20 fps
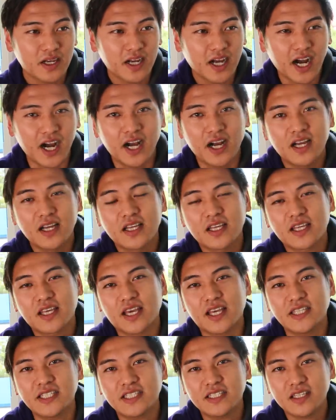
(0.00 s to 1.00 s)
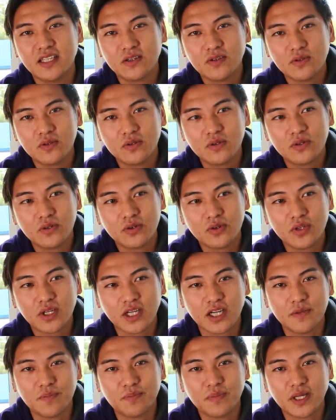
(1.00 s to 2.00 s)
あ、決してこう、世の
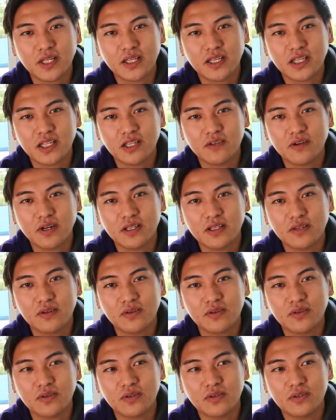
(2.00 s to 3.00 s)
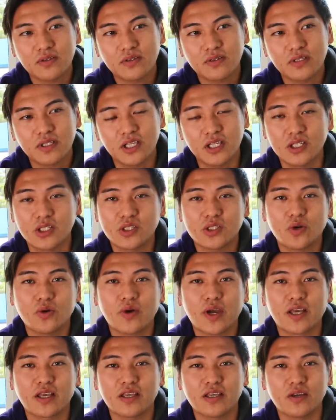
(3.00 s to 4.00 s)
中一般的に言われてる1
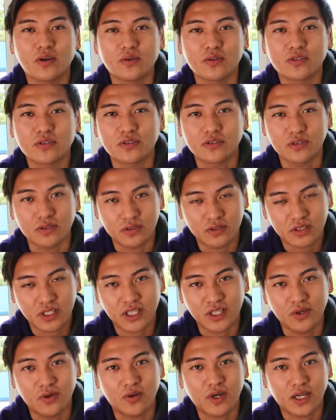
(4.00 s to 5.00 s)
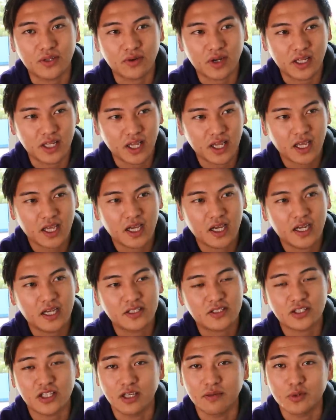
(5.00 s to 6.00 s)
兆円企業を作る起業家とかね、
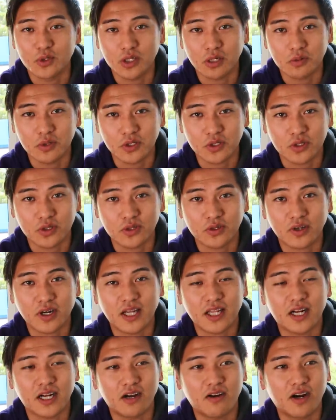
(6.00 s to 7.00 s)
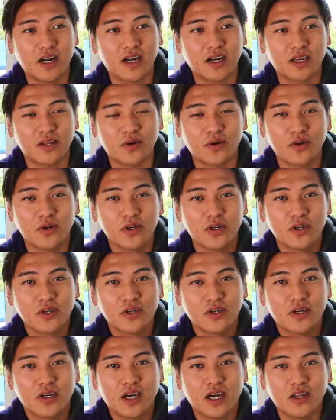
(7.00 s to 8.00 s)
スティーブ・ジョブズとかなんかわからんけど、
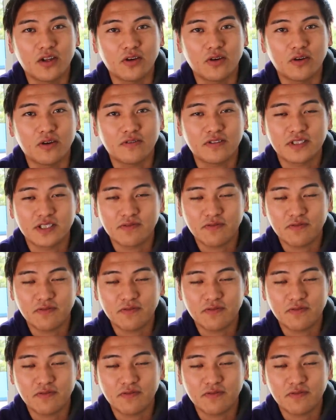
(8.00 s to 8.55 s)
あの、